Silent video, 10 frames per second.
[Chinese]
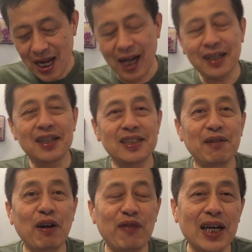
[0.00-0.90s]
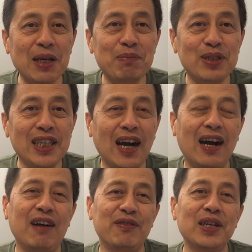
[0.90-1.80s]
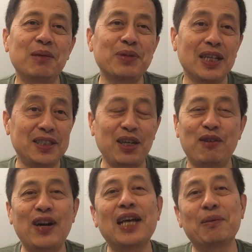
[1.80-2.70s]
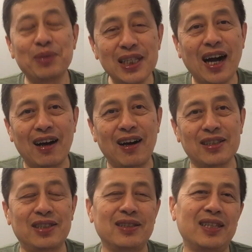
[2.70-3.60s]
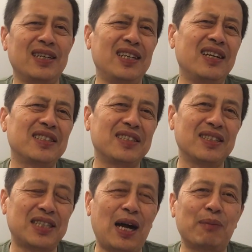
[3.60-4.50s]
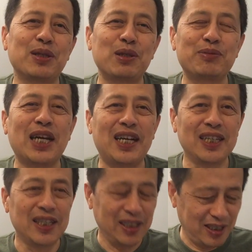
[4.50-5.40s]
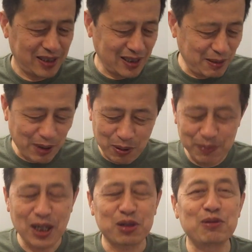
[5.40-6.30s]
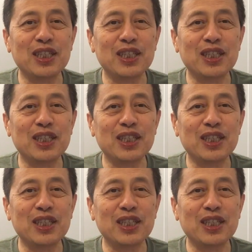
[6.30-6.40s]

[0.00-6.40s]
各个地方方言不一样叫法也不一样其实这个也很正常嘛，对不对？这里面我们要说一